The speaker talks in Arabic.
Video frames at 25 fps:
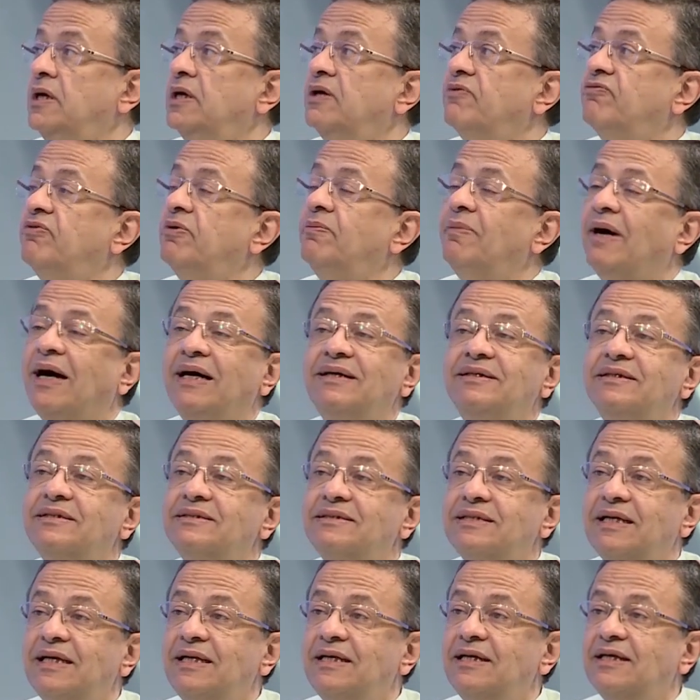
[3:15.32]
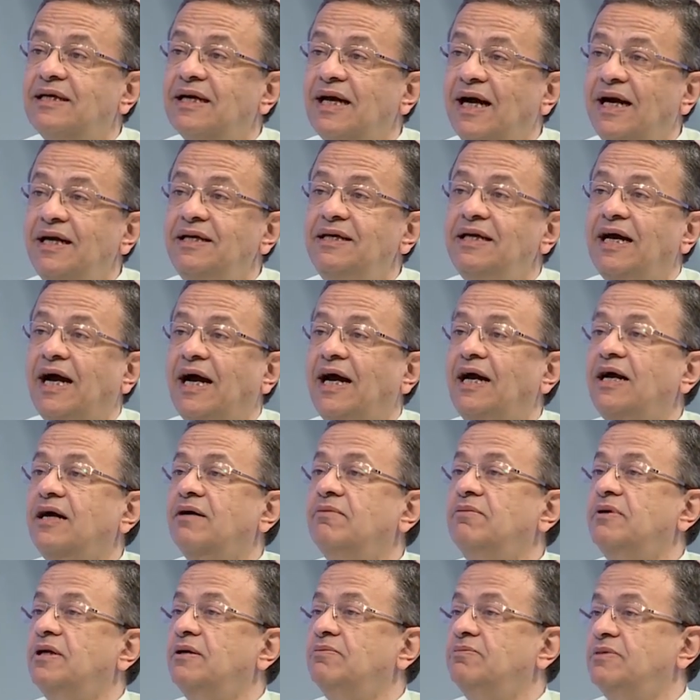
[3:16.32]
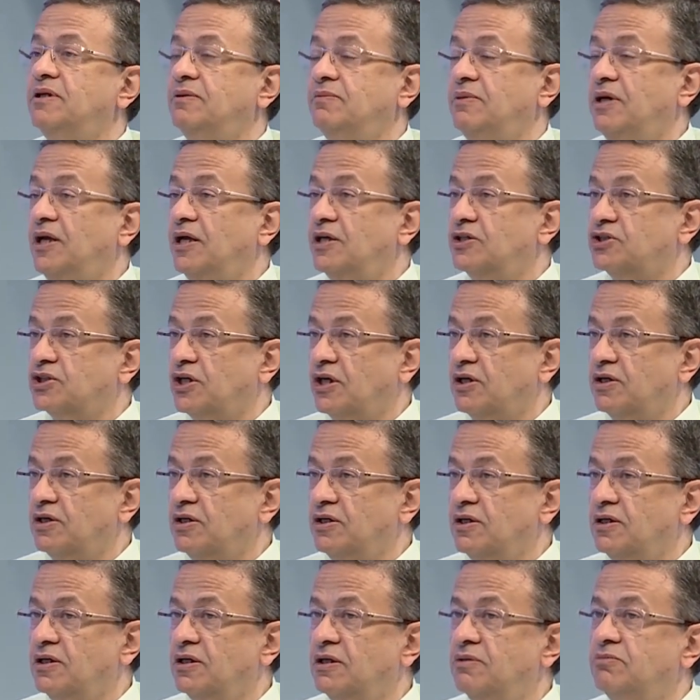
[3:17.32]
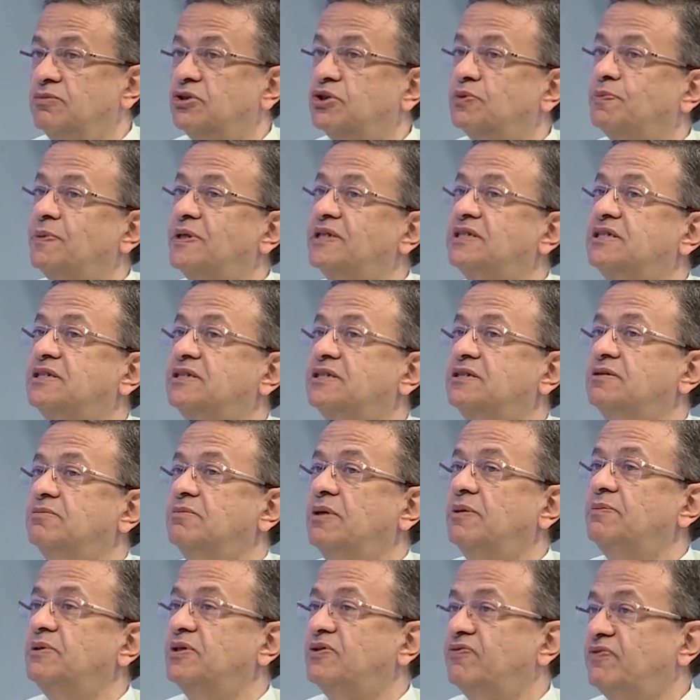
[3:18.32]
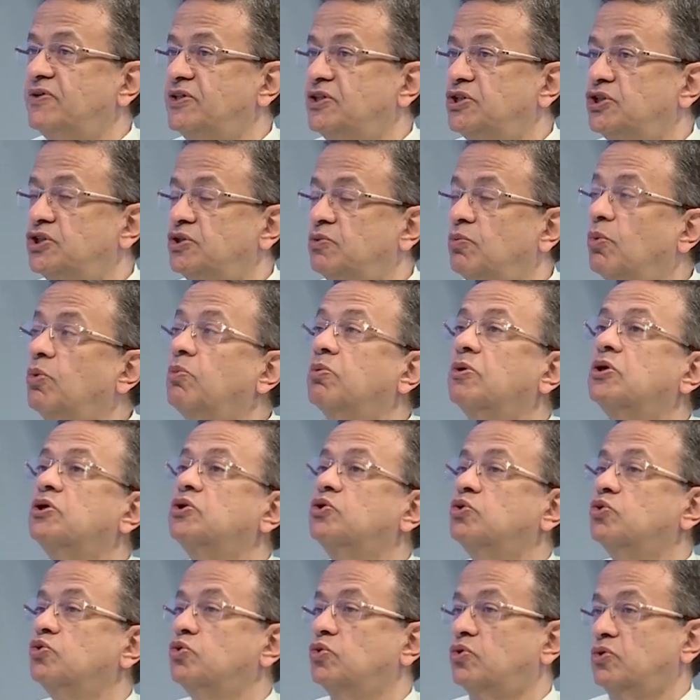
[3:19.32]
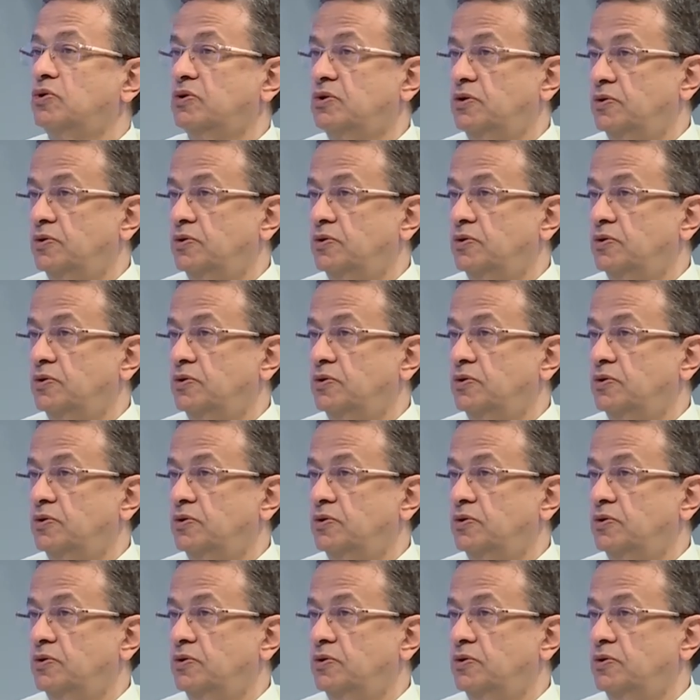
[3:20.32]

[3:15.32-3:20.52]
فيما عدا ذلك اي حاجه من اللي بنعملها لشعرنا مش بس ما بتفتش ممكن تضر